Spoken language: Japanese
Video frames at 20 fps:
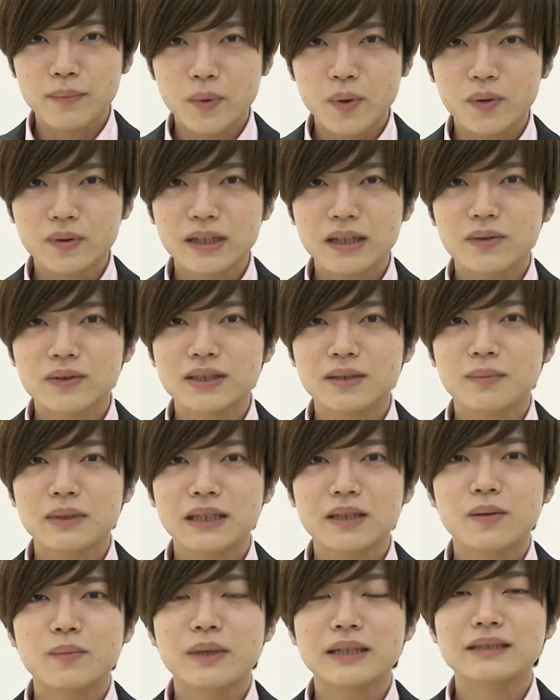もお楽し
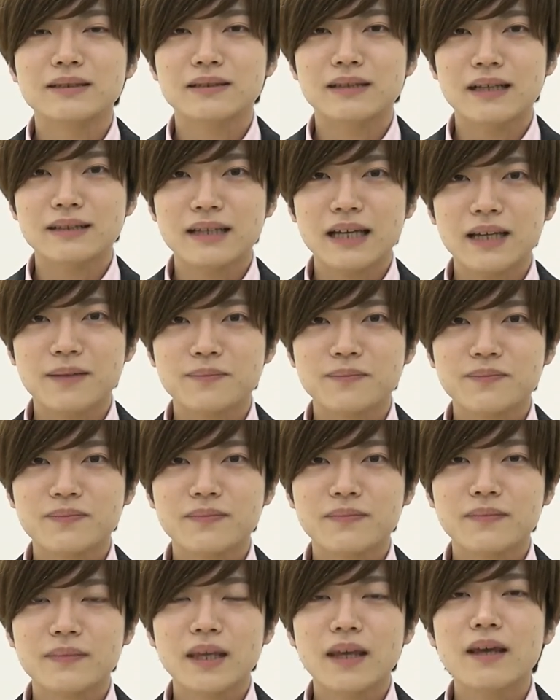みにお待ちください
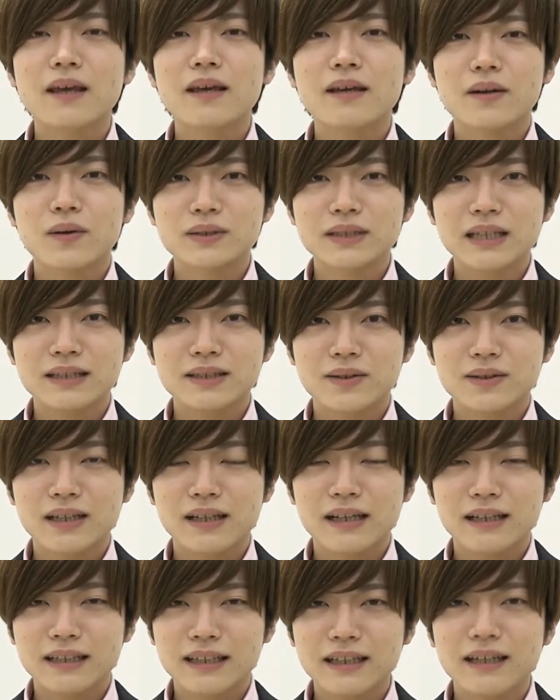ご清聴い
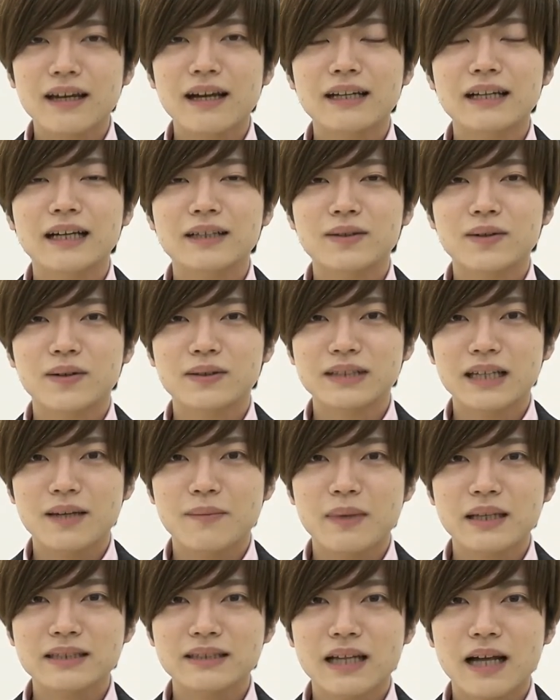ただきありがとうござ
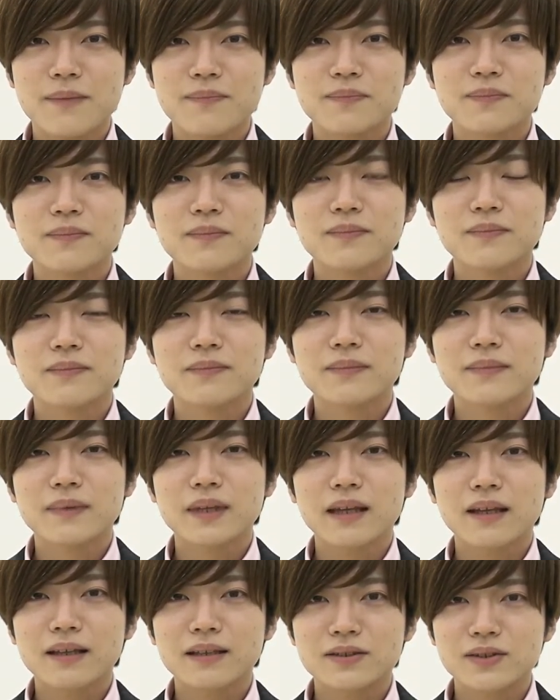いました
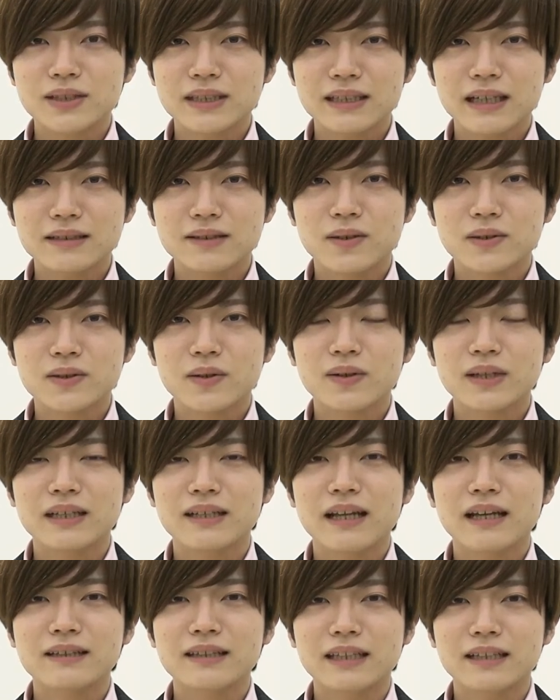11月の商
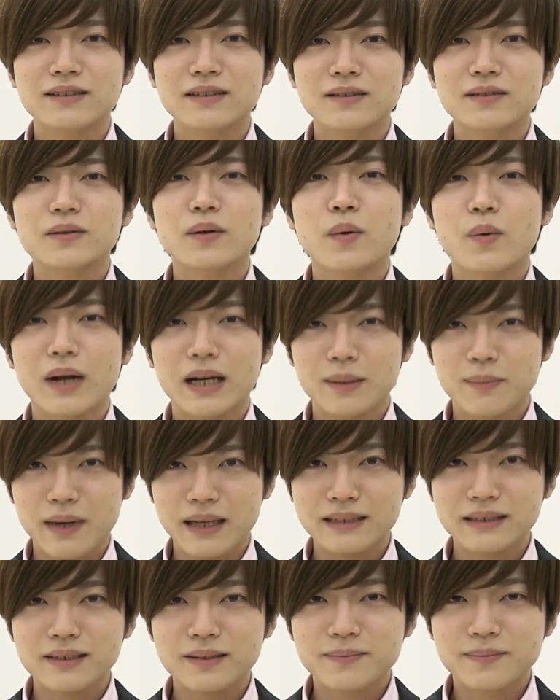品ランキング終わり
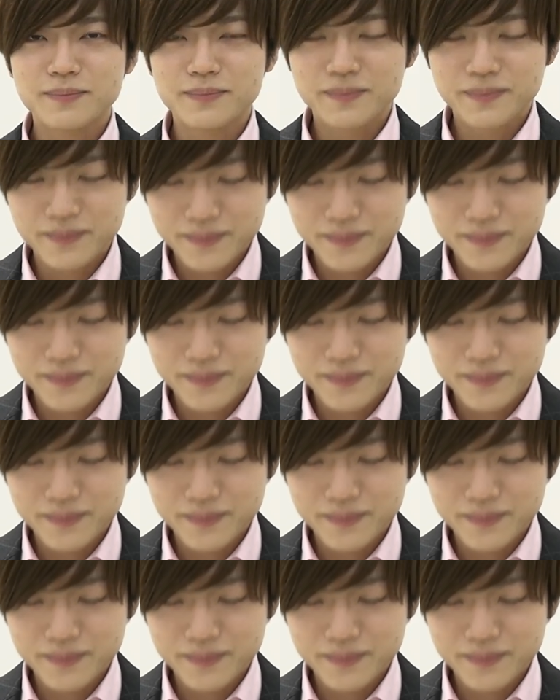ます